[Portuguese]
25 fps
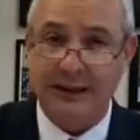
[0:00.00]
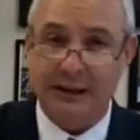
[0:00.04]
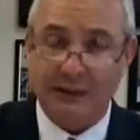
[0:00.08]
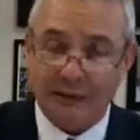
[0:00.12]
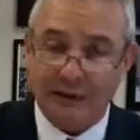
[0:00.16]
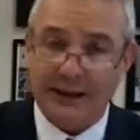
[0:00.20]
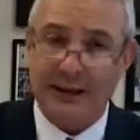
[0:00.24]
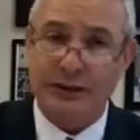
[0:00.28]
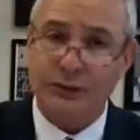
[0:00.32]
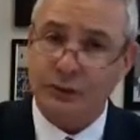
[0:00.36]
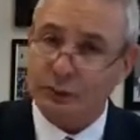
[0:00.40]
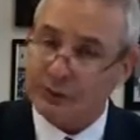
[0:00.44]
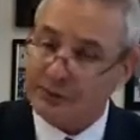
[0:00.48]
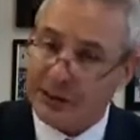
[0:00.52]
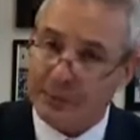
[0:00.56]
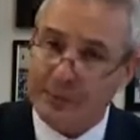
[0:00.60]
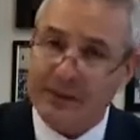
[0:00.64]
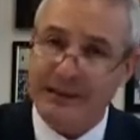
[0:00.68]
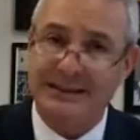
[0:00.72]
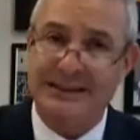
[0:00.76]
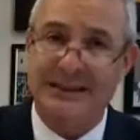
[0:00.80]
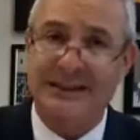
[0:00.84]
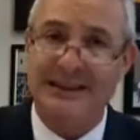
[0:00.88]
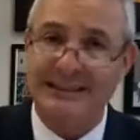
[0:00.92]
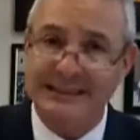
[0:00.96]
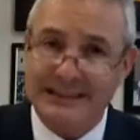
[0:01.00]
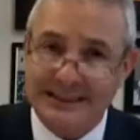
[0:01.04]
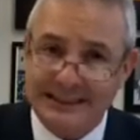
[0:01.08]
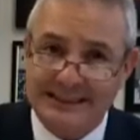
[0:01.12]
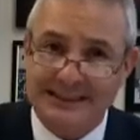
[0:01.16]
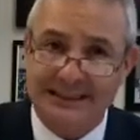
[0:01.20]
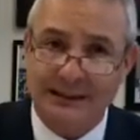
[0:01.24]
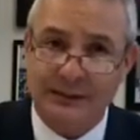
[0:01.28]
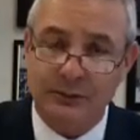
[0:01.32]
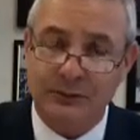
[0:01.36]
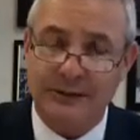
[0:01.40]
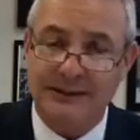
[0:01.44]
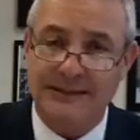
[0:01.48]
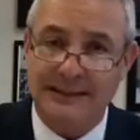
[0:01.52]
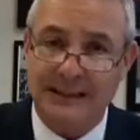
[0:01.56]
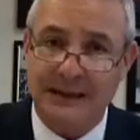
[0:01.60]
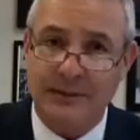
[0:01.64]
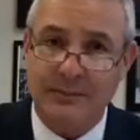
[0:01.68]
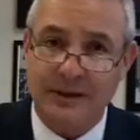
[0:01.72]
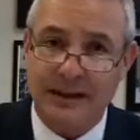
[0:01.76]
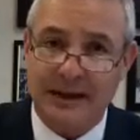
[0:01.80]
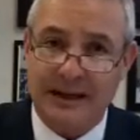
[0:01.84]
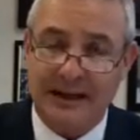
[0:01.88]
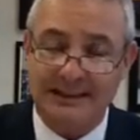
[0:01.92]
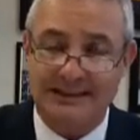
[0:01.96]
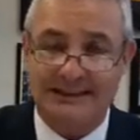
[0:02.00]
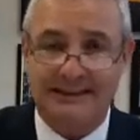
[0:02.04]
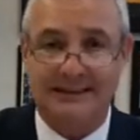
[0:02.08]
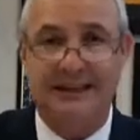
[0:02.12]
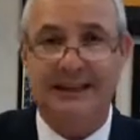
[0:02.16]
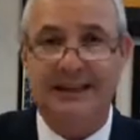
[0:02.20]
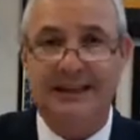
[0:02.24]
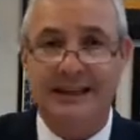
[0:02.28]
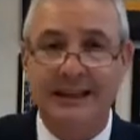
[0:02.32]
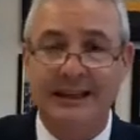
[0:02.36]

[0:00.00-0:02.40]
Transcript: Fala justamente na isenção do ICMS.